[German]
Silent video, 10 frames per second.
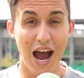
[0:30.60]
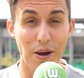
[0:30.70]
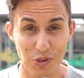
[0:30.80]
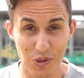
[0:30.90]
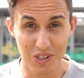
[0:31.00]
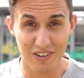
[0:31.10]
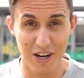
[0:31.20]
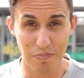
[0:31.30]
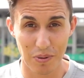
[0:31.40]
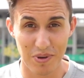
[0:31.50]
Eine
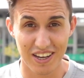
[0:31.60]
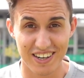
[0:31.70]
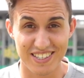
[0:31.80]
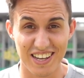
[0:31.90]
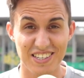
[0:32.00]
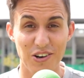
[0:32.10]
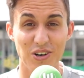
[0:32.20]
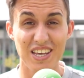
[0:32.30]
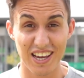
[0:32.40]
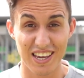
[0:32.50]
absolute Weltpremiere, das hat es hier
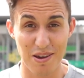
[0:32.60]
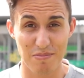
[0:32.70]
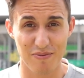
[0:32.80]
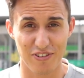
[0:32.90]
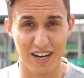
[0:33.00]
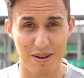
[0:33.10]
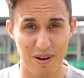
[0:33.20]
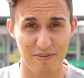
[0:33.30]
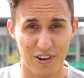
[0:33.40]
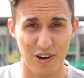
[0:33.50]
noch nie gegeben im
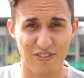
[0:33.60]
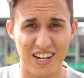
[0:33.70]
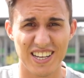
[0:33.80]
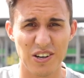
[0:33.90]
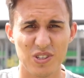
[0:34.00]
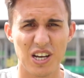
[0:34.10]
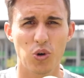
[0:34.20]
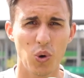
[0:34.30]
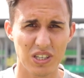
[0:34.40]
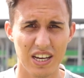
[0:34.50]
Verein beim VfL, denn
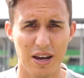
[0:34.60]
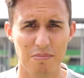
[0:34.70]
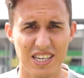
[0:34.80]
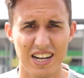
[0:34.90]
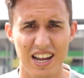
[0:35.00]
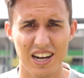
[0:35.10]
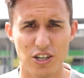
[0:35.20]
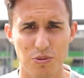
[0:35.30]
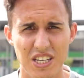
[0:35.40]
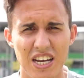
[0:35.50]
unser Co-Trainer Michael
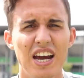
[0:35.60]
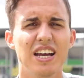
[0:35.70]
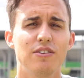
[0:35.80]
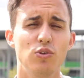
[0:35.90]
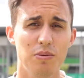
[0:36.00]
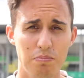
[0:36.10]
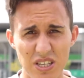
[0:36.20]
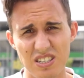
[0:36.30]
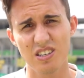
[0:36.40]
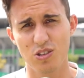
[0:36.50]
Angerschmidt, der wurde ein
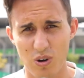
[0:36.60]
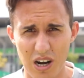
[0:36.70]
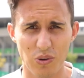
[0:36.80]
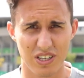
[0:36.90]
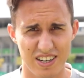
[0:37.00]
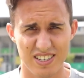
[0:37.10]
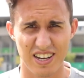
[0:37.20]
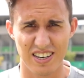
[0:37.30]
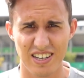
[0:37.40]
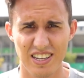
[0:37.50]
bisschen zu laut an der
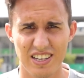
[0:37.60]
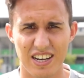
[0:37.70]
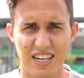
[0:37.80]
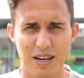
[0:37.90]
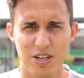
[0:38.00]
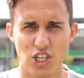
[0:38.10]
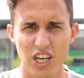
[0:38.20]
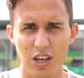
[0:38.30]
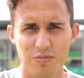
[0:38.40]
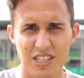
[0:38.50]
Seitenlinie, dann kam der
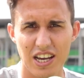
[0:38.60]
Schiri ums